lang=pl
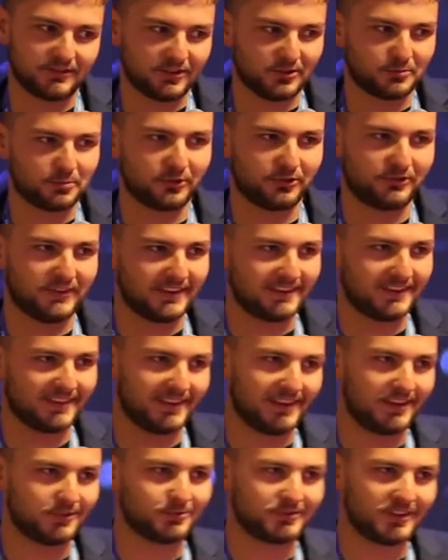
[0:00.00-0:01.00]
więc poświęcę
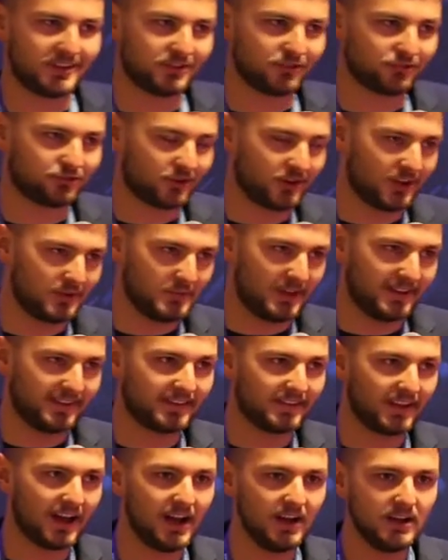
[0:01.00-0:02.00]
jej tutaj też trochę
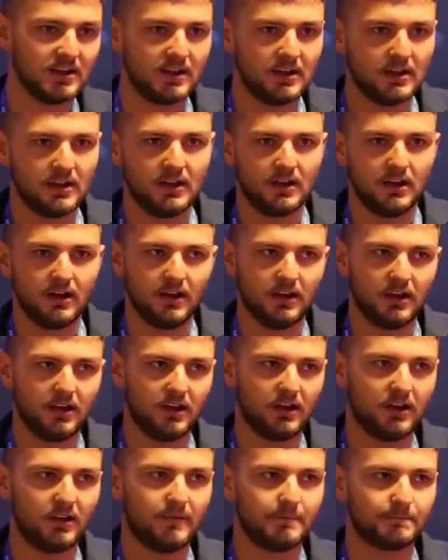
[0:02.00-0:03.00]
miejsca.
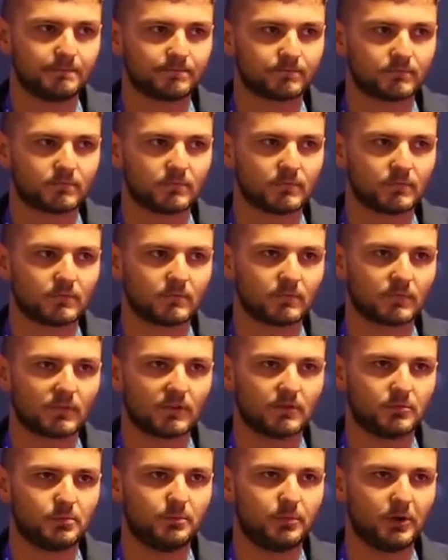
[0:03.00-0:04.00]
E,
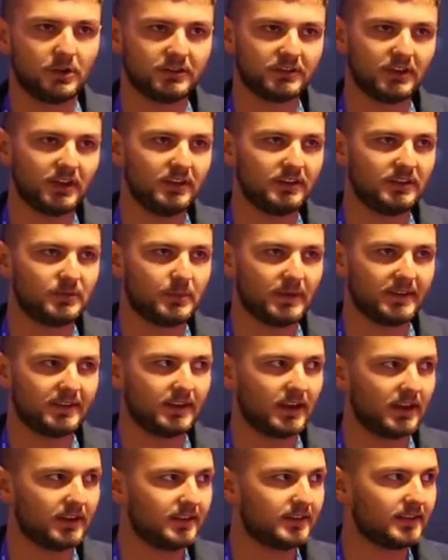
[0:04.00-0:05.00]
po tej
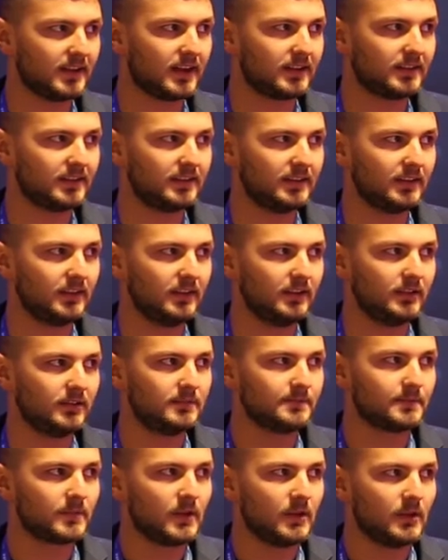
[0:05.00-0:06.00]
specjalizacji
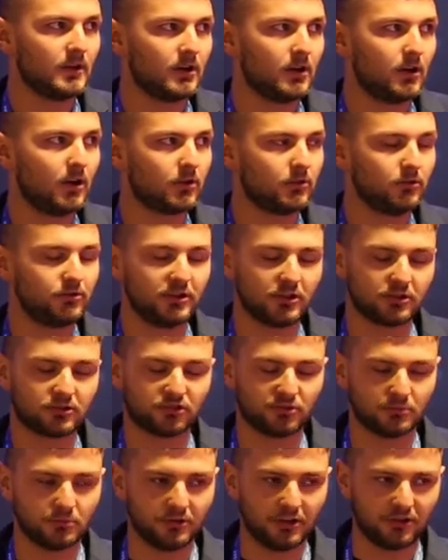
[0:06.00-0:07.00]
ogólnie
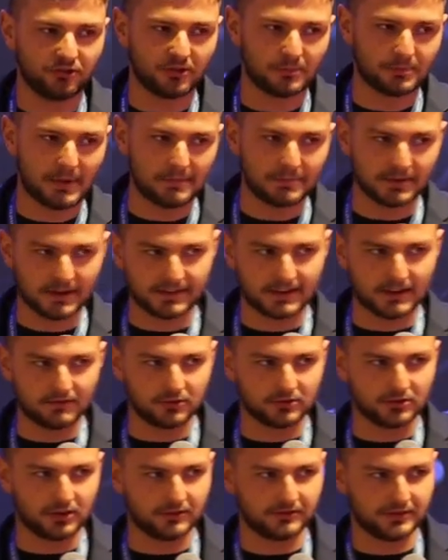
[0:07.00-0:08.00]
otrzymuje się papier
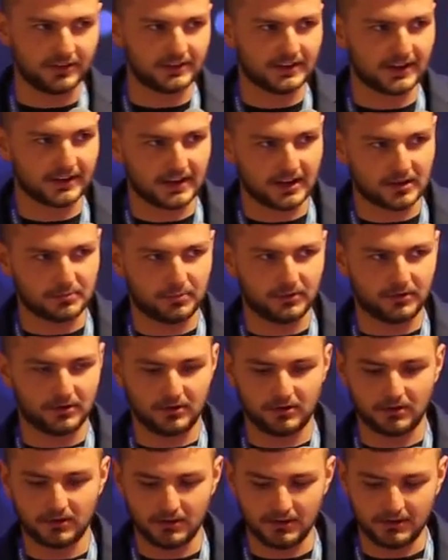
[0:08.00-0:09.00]
zawodowy, tak jak
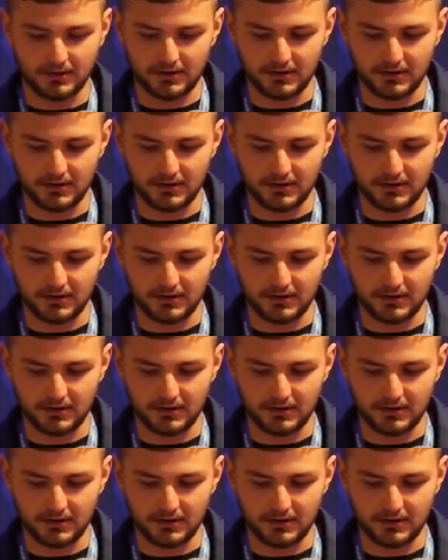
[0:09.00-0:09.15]
po